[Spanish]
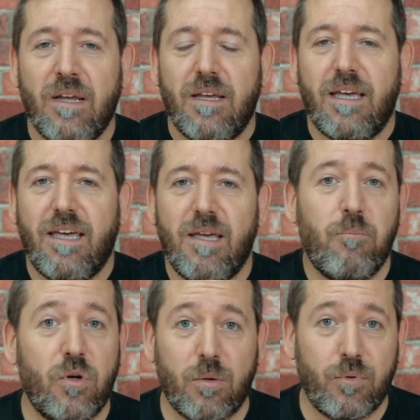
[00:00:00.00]
Eh,
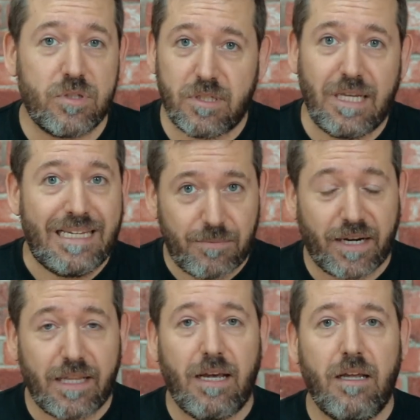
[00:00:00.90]
bueno, pues es
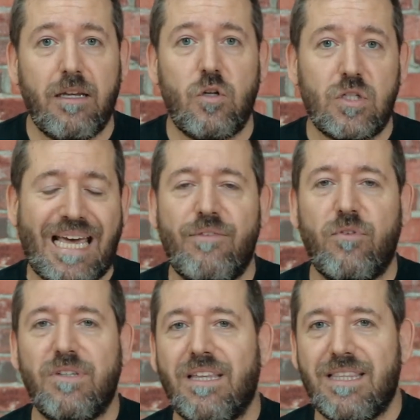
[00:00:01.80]
verdad, los iPhone
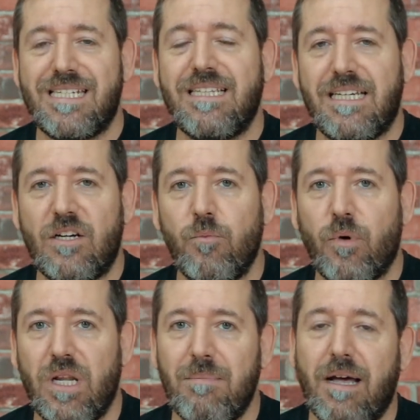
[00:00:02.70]
10S tenían un
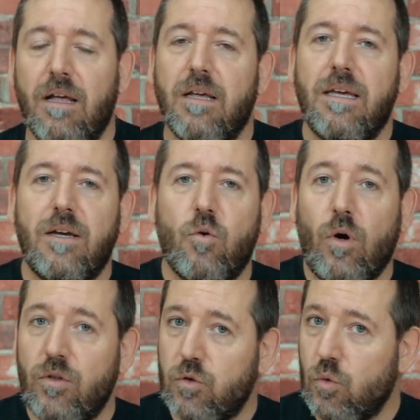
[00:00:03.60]
problema
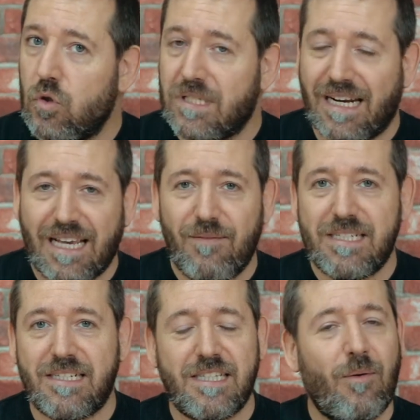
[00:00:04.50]
cuando tú los cargabas y
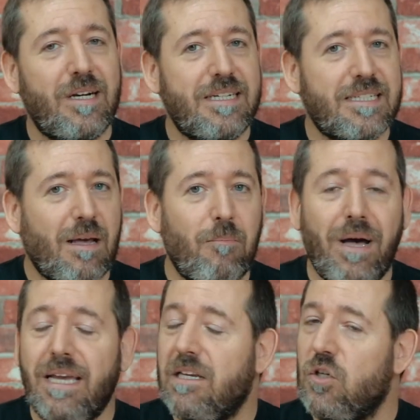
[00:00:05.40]
estaban en
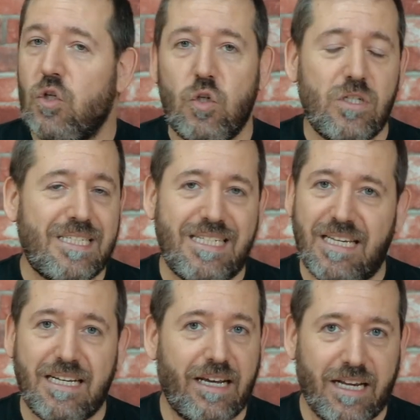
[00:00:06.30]
standby no se
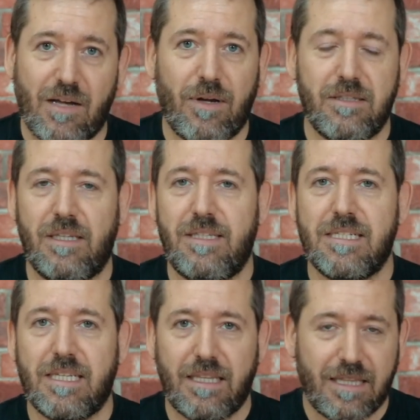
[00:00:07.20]
cargaban. Tendrías
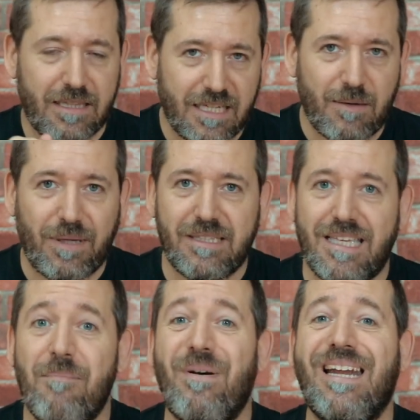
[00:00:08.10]
que encender la
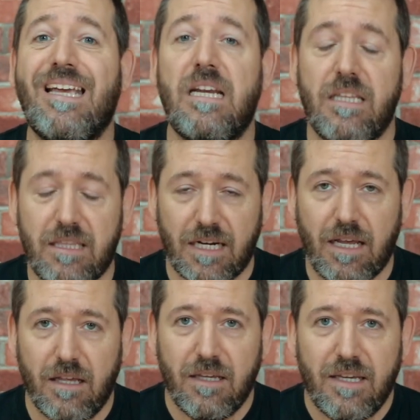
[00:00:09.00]
pantalla para que iniciara
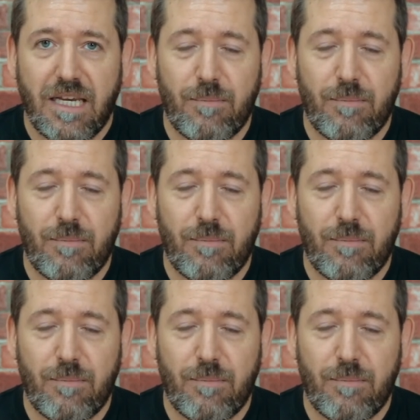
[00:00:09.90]
el